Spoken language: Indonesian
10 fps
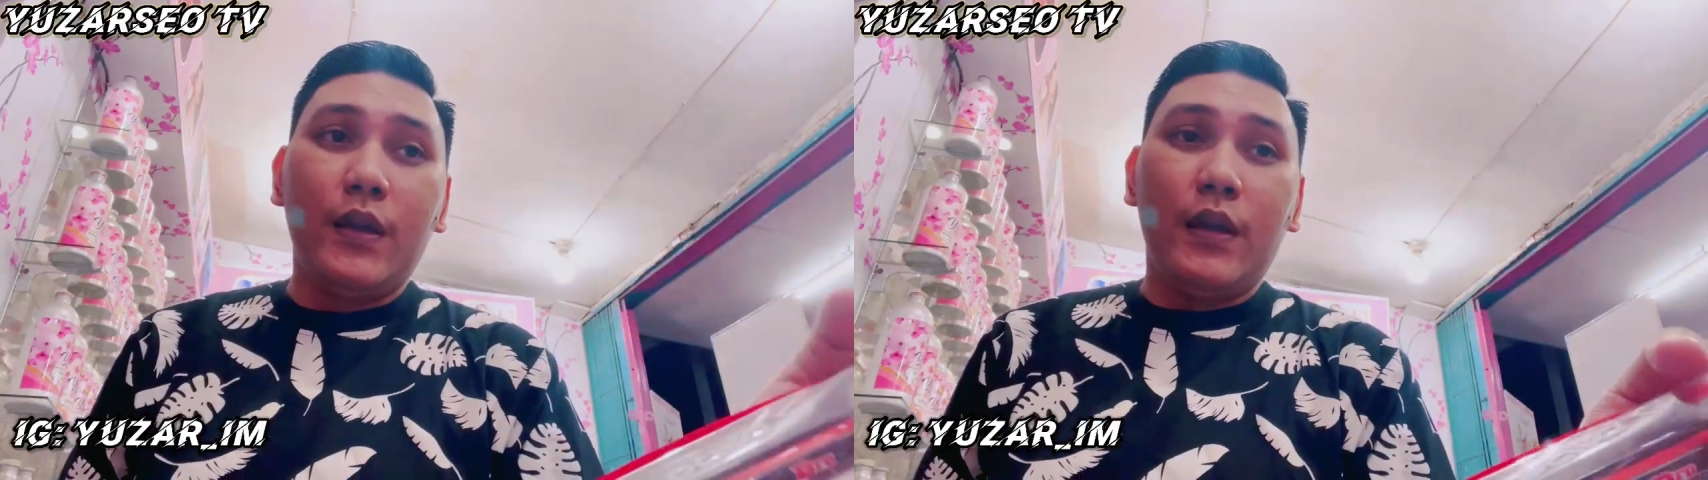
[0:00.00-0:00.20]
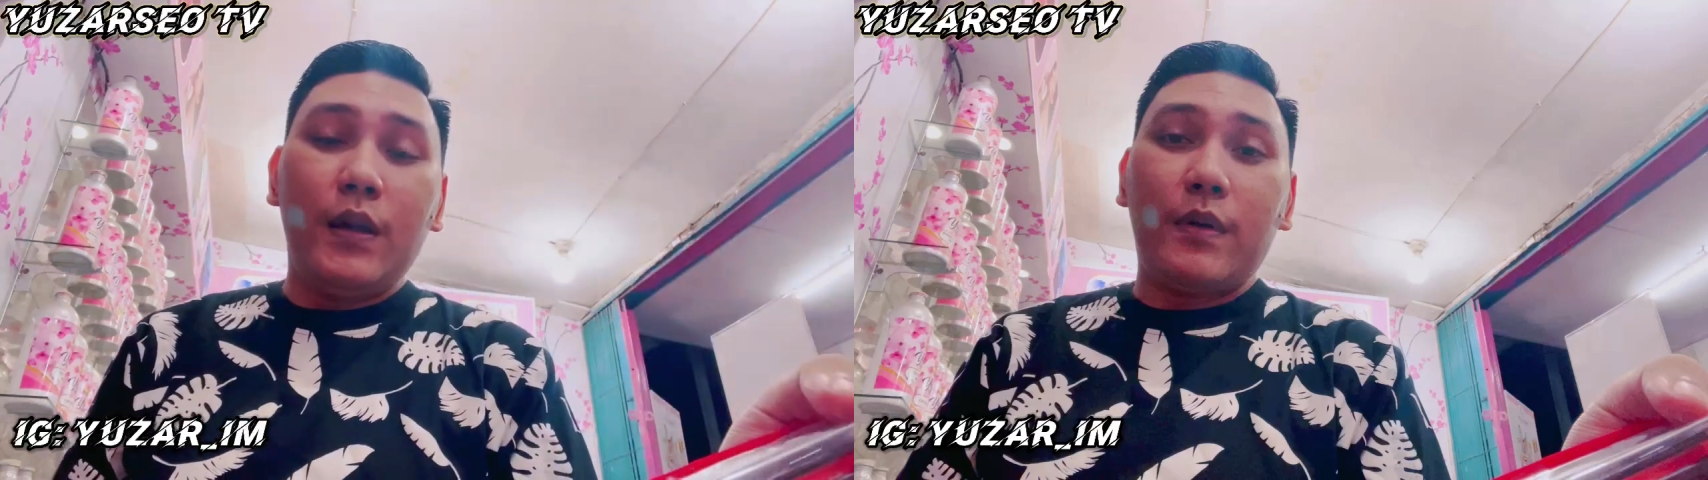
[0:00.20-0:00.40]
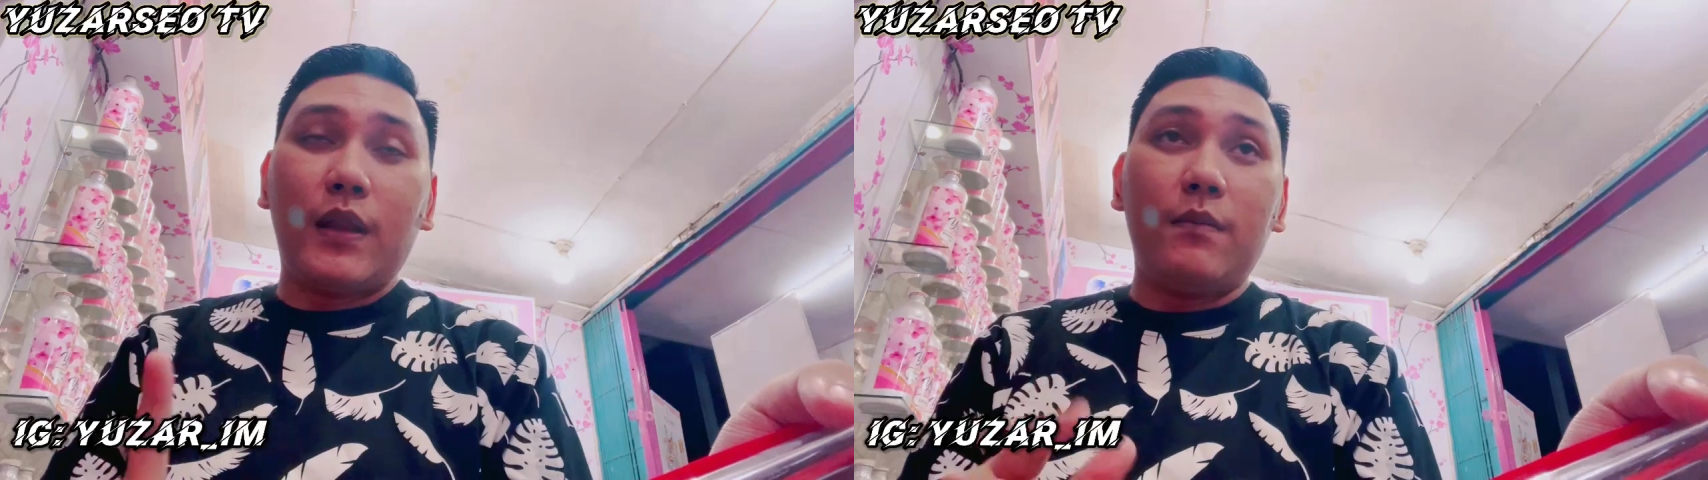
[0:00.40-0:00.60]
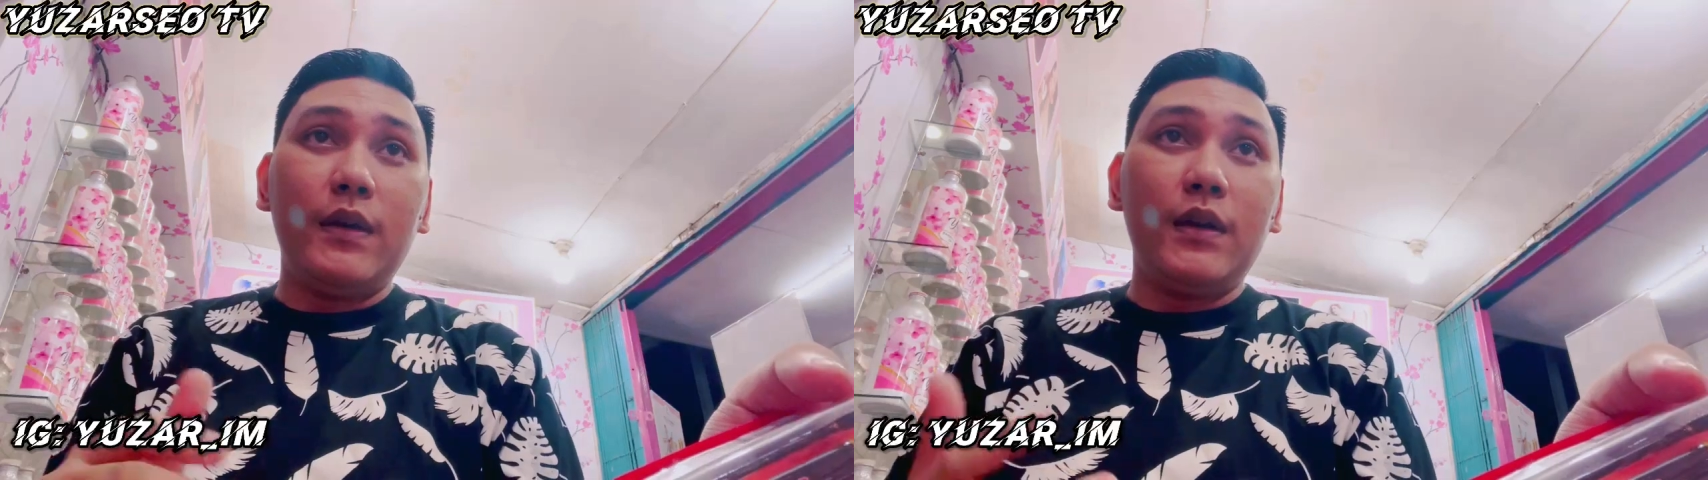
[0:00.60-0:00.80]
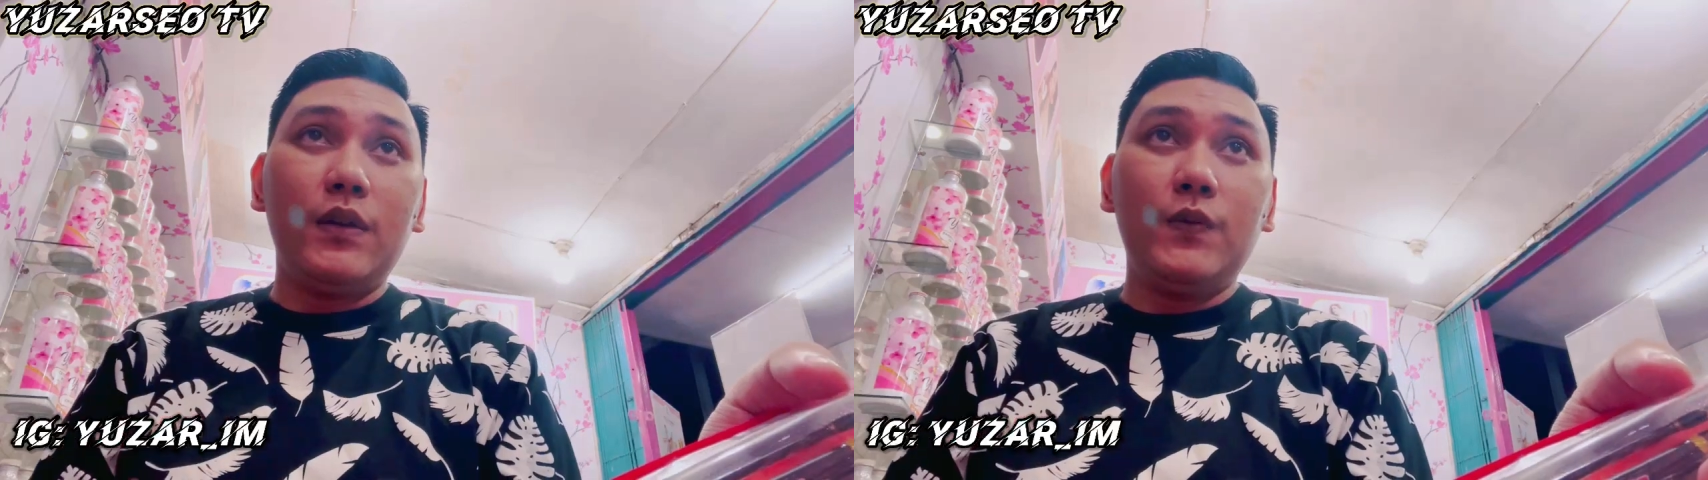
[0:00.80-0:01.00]
yang pertama
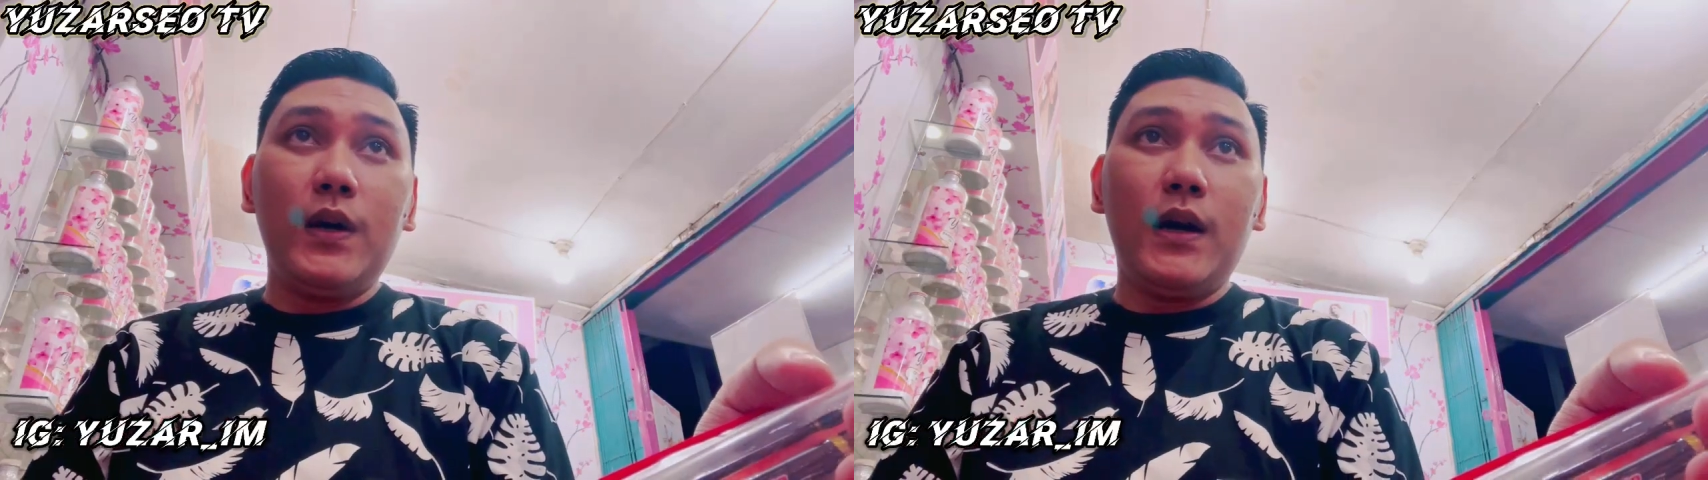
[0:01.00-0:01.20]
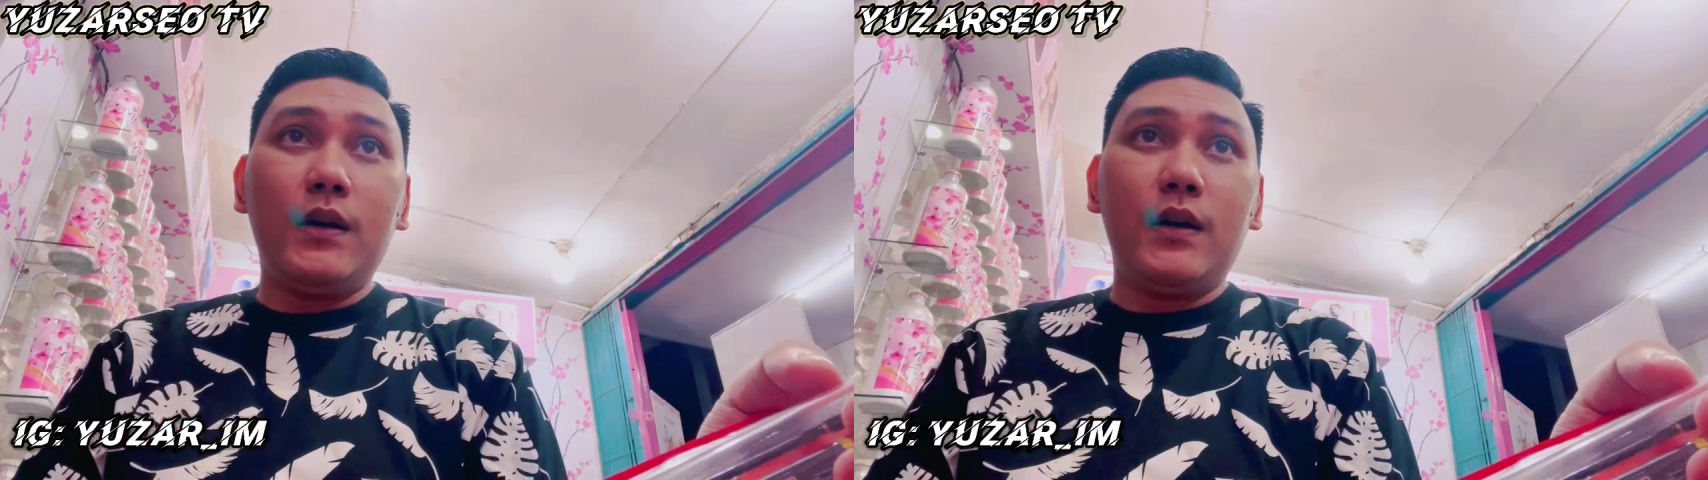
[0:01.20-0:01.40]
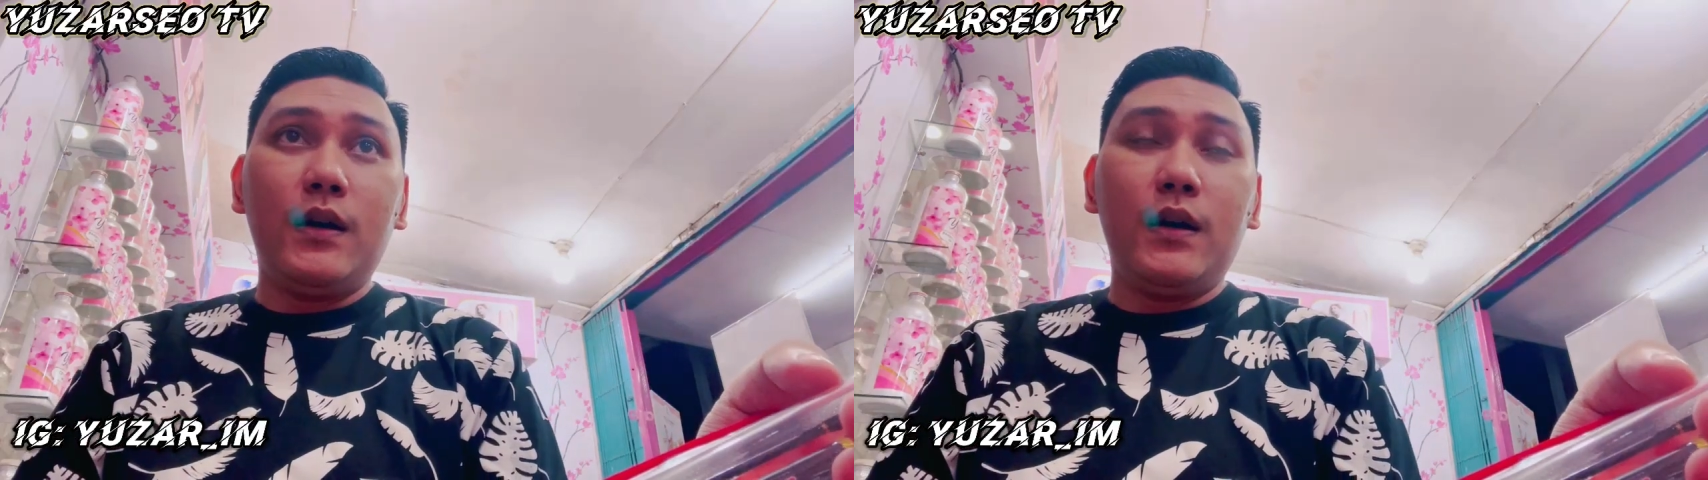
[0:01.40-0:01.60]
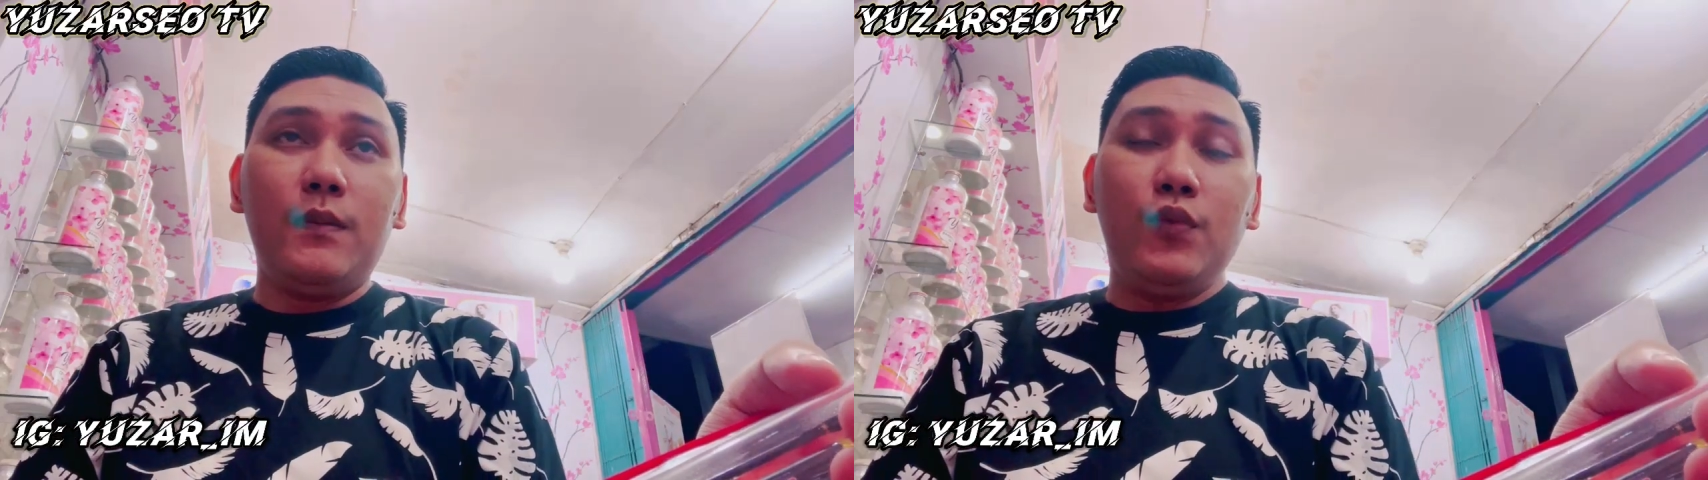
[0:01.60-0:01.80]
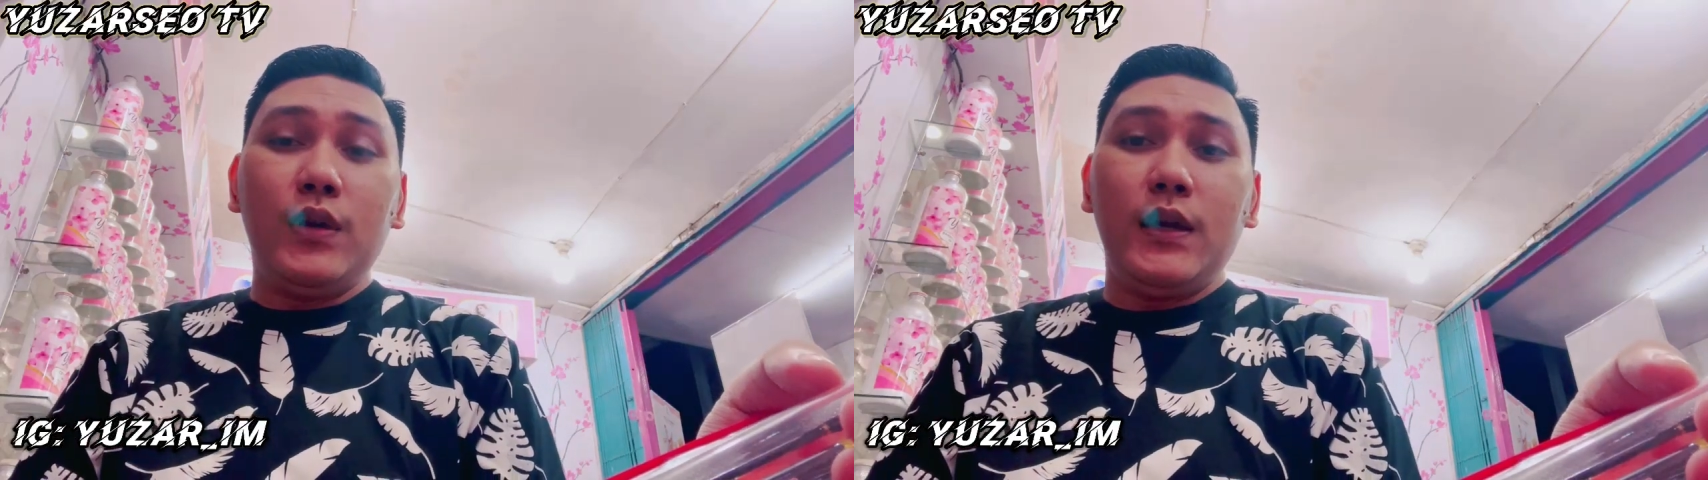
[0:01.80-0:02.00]
yang kedua uh,
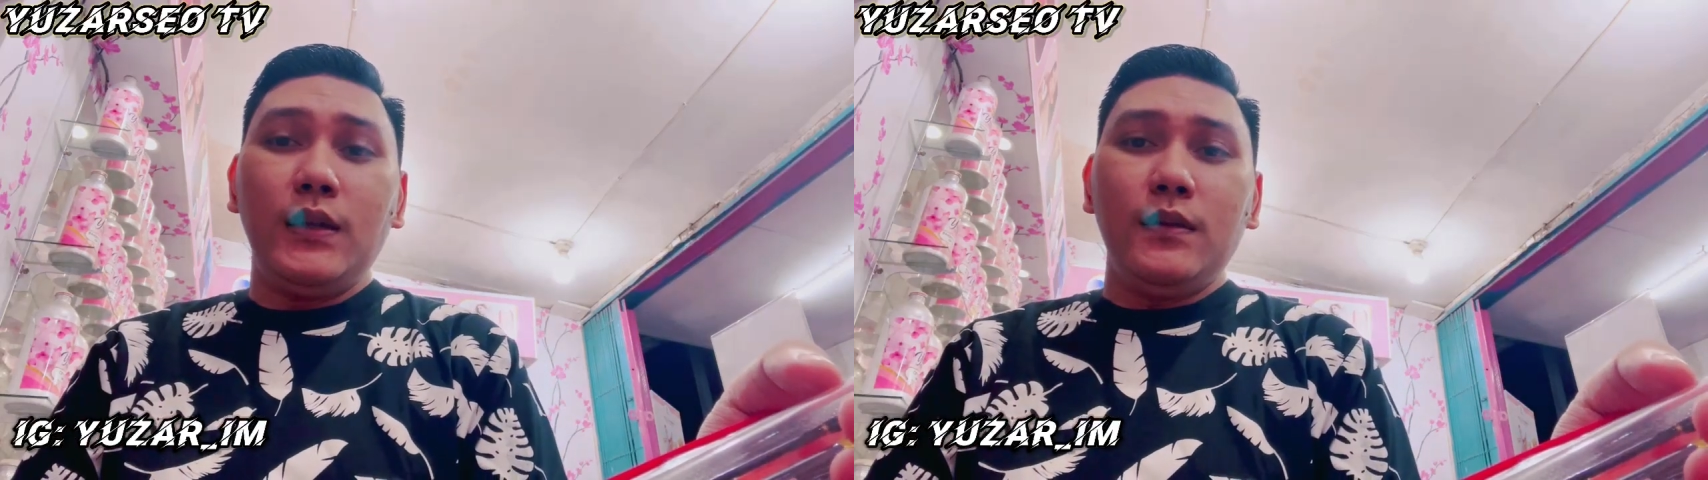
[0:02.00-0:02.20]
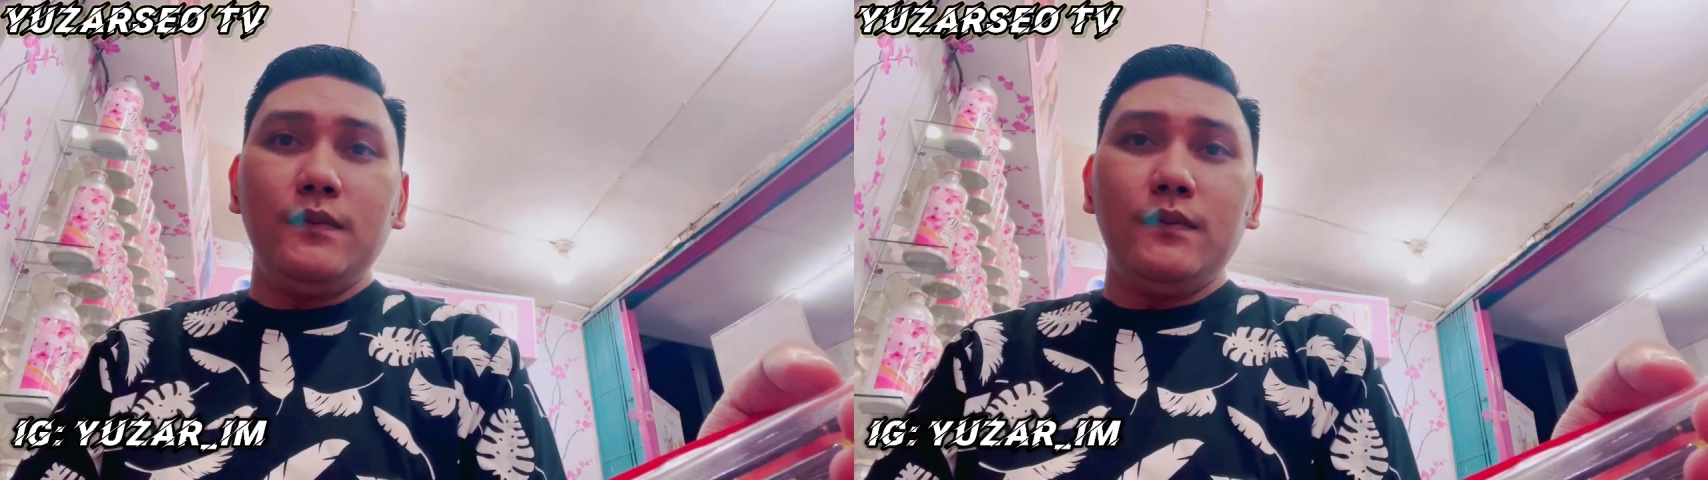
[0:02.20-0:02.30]
mungkin